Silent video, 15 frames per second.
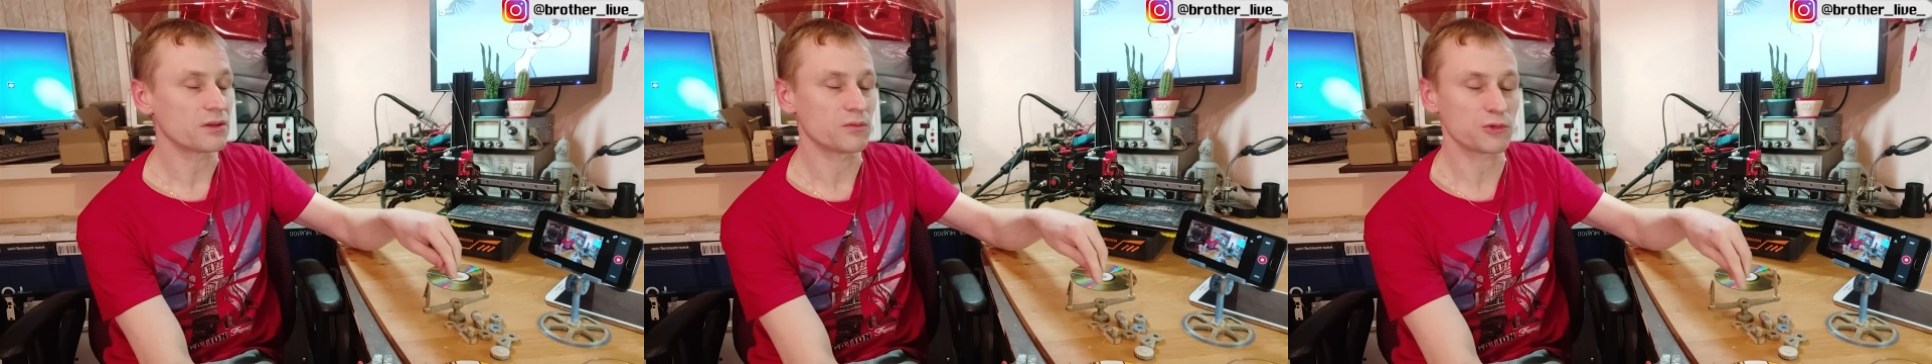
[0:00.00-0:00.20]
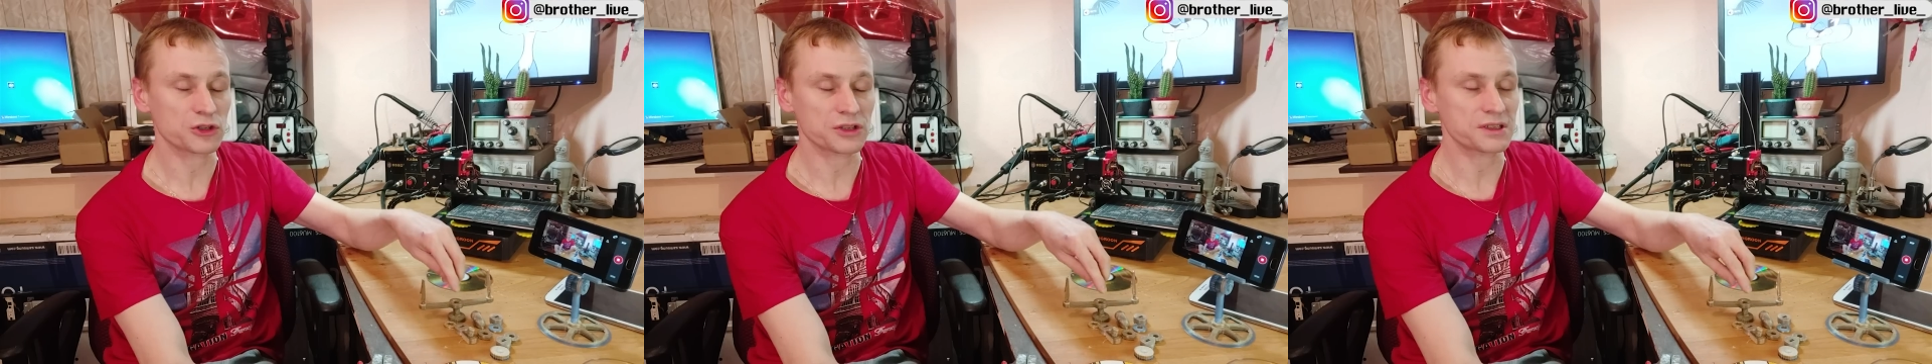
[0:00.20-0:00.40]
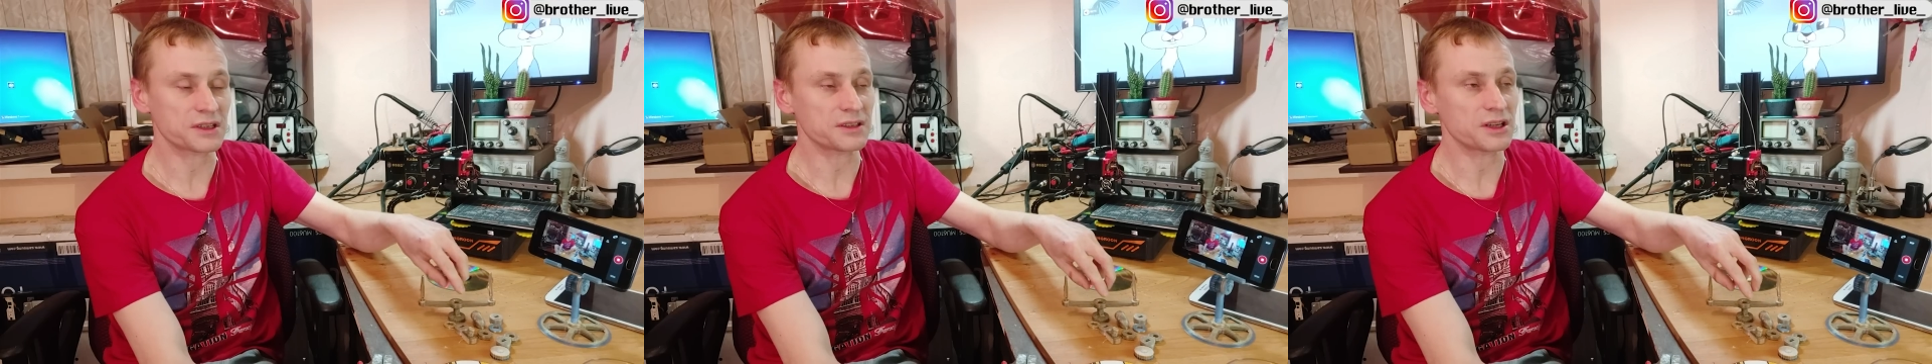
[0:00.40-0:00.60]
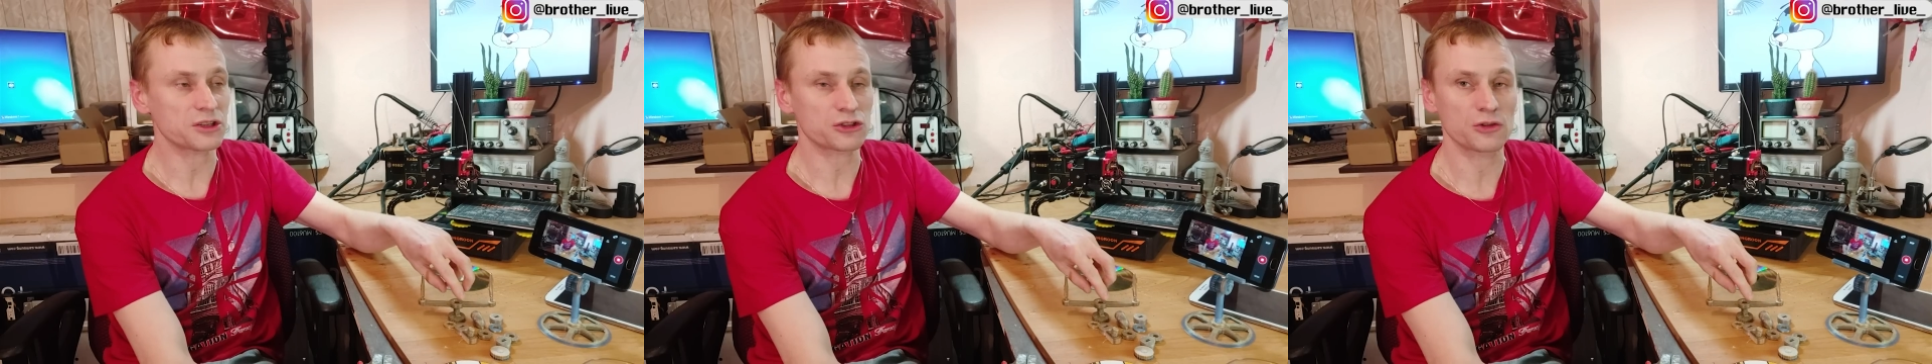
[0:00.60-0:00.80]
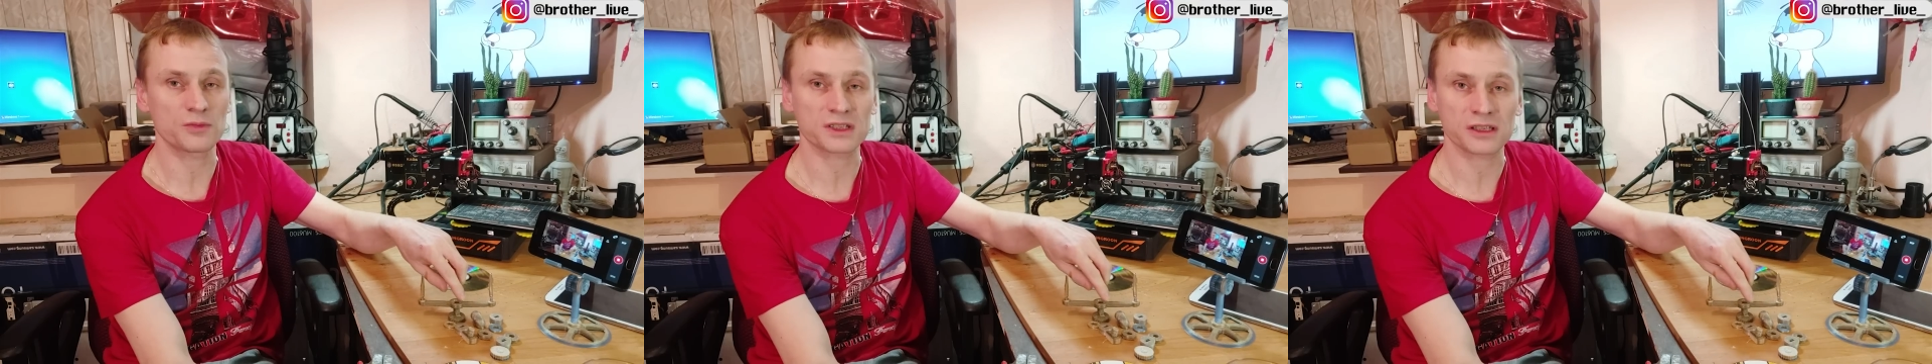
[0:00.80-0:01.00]
Можно сказать,
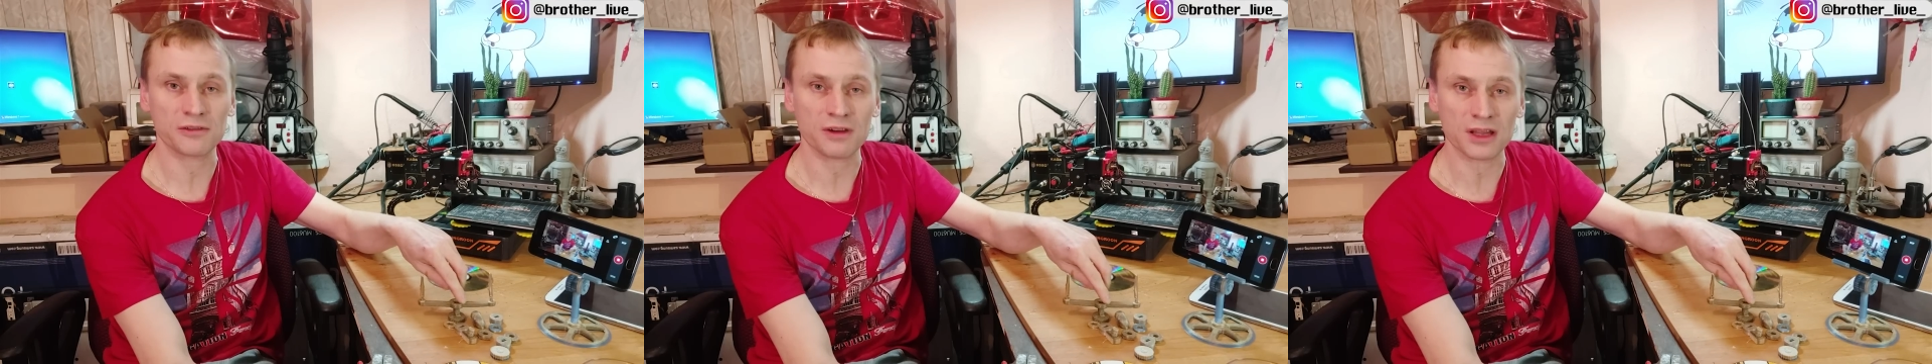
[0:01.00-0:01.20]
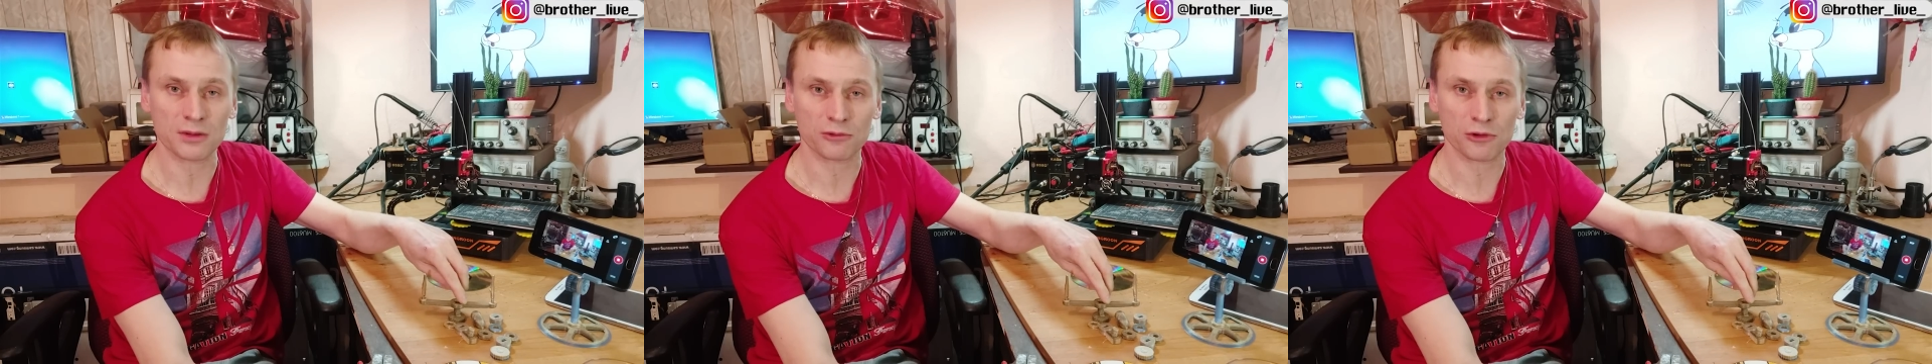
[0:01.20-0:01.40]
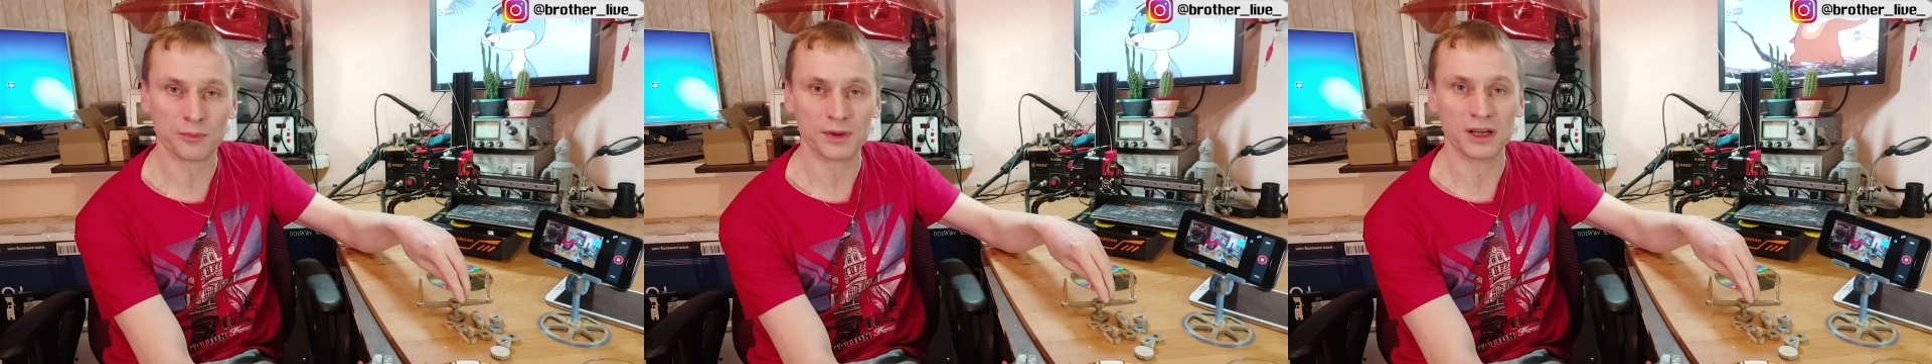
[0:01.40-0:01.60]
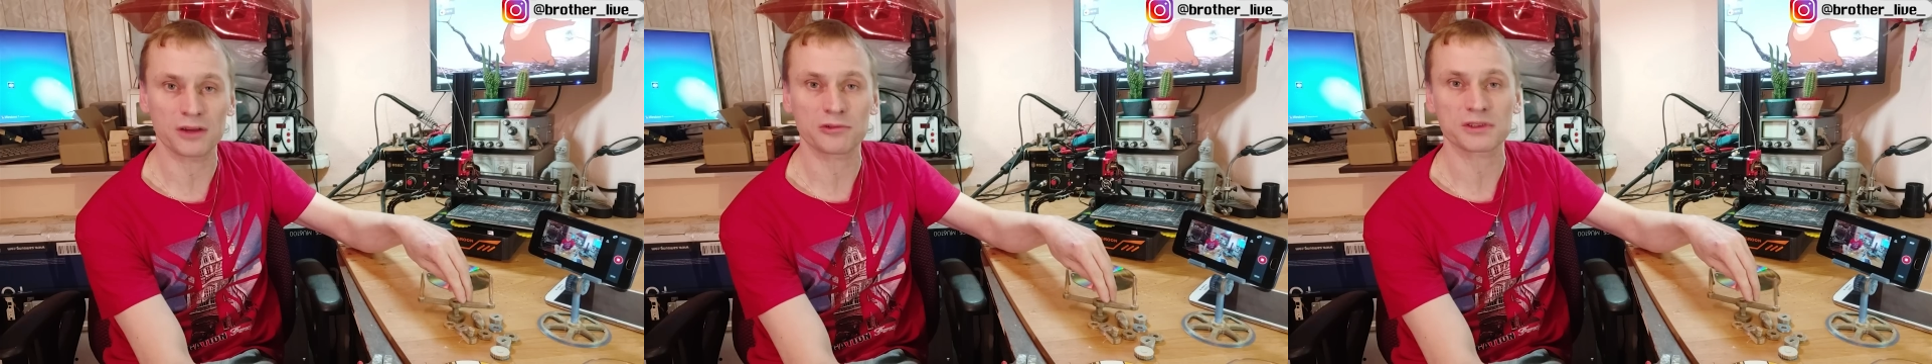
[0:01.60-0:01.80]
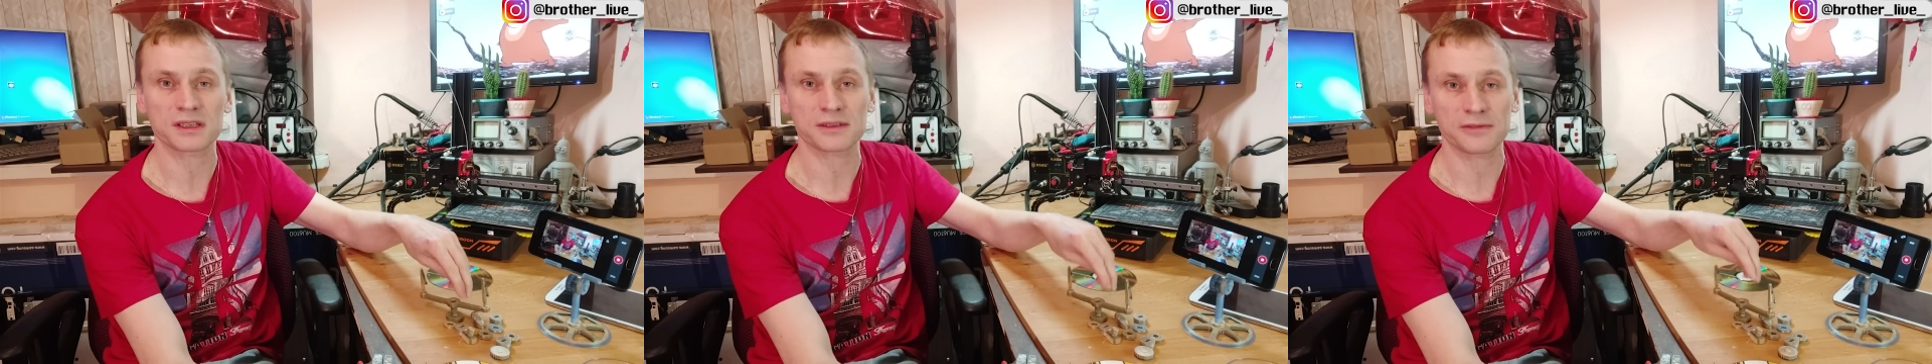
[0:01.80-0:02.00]
что мы с Иваном купили
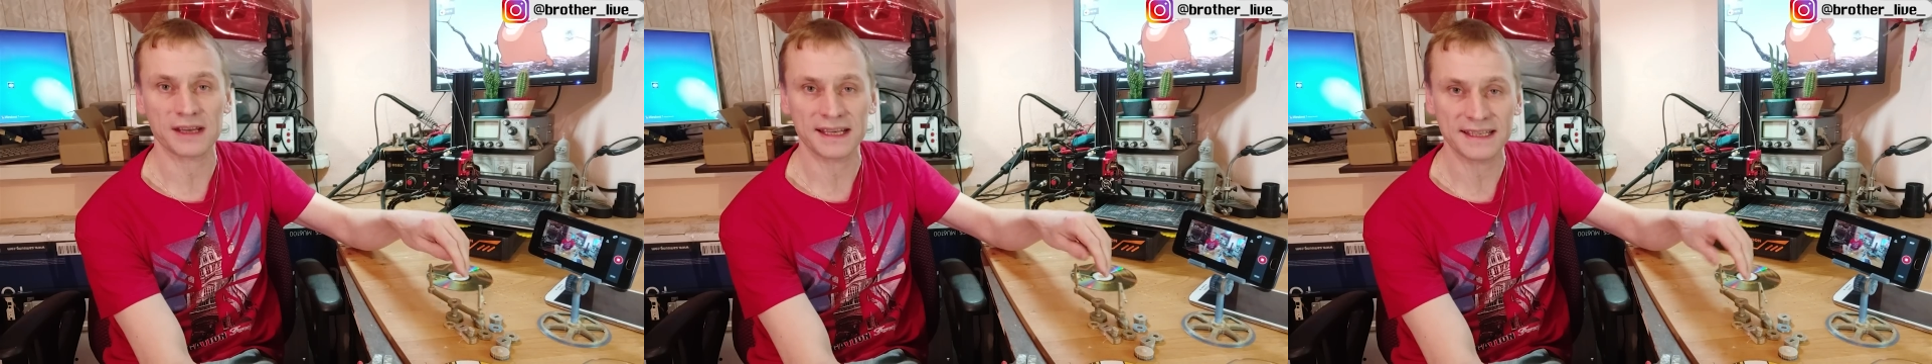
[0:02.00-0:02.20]
его за свои